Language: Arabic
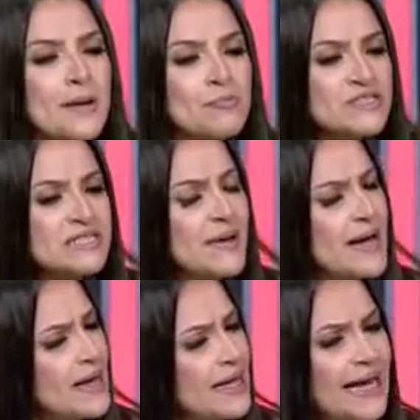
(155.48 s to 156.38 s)
بص
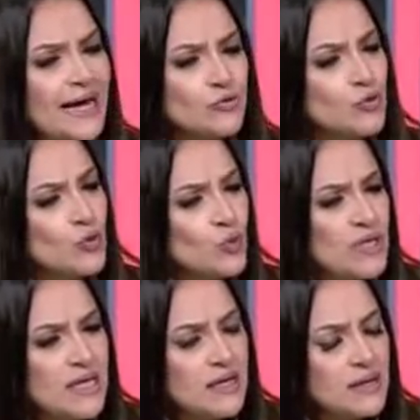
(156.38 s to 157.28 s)
بقى أنا قعدوا يقولوا
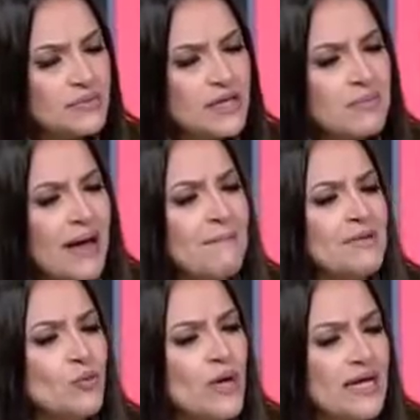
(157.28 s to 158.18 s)
لي
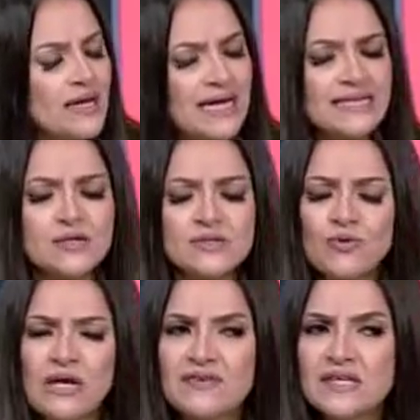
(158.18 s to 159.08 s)
محمد وائل حتى
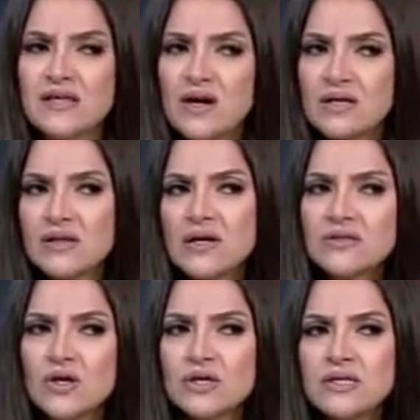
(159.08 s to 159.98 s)
الأسبوع اللي فات كده عرضنا لك
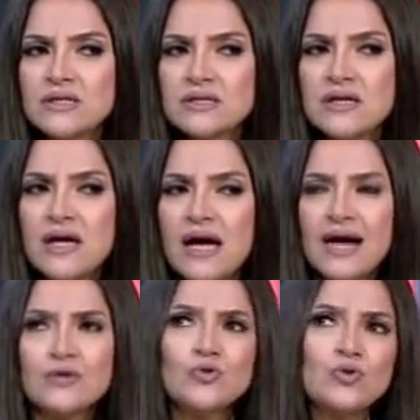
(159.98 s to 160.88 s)
تقرير
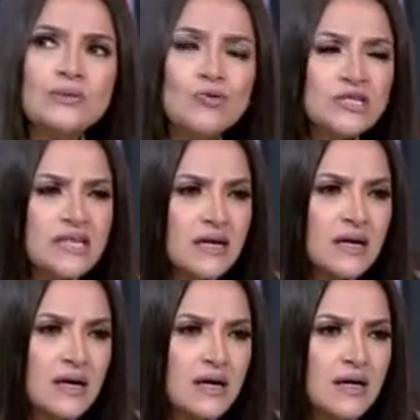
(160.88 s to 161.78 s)
قعدوا يقولوا لي
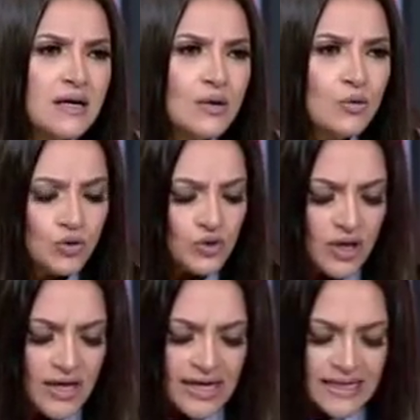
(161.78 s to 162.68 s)
مخترع
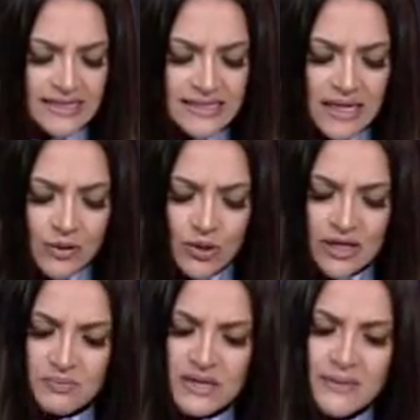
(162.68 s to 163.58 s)
واخترع حاجات كتير قوي
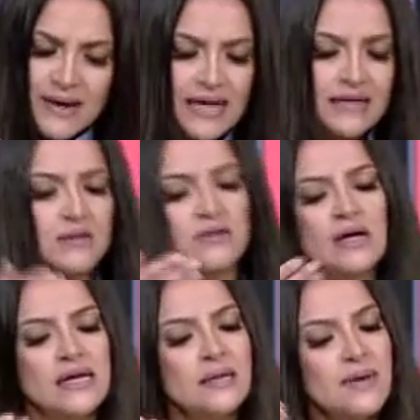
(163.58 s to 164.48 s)
وكاتبين لي بقى كارت
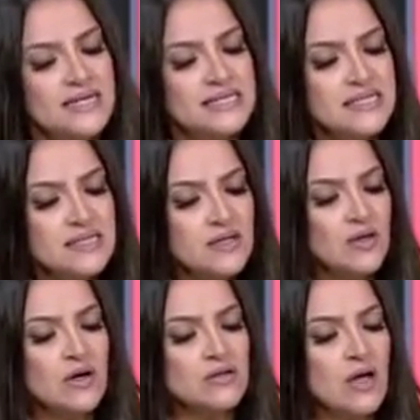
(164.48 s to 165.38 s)
قال ايه بقى يا سيدي
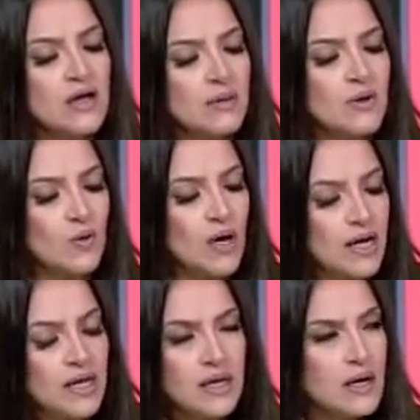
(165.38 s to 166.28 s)
اخترع طائره
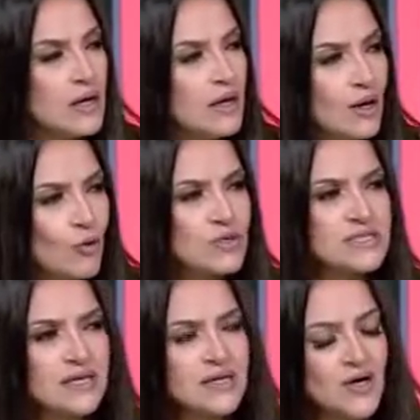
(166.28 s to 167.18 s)
مروحيه
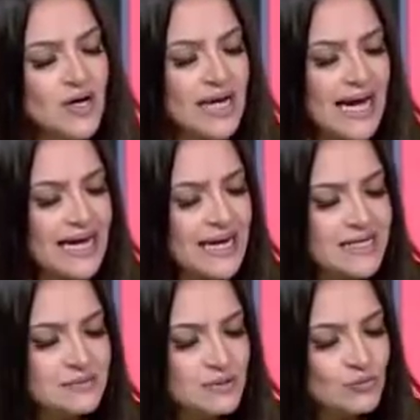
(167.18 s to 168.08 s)
وسياره لحل
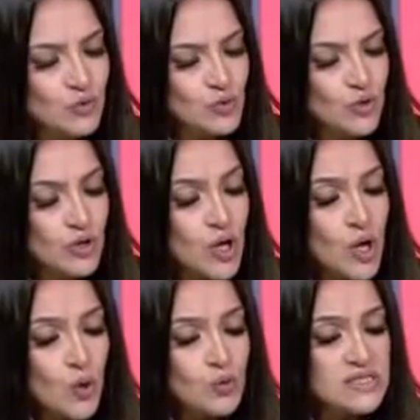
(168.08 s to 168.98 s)
ازمه مرور
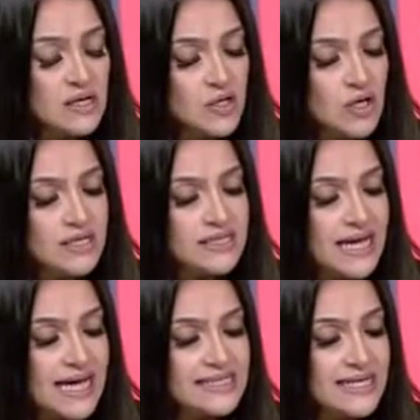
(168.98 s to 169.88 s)
وسياره
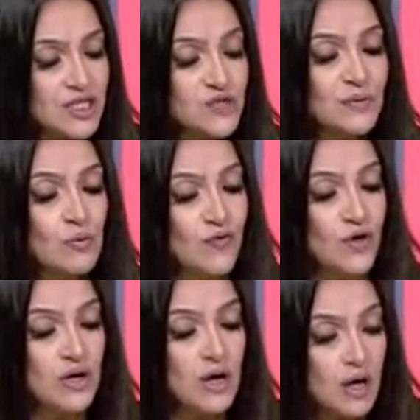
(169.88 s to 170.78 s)
جهاز كشف
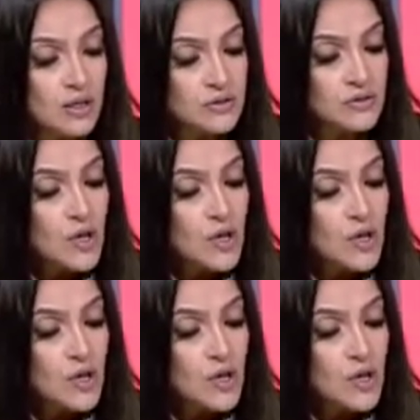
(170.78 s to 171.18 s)
المفرقعات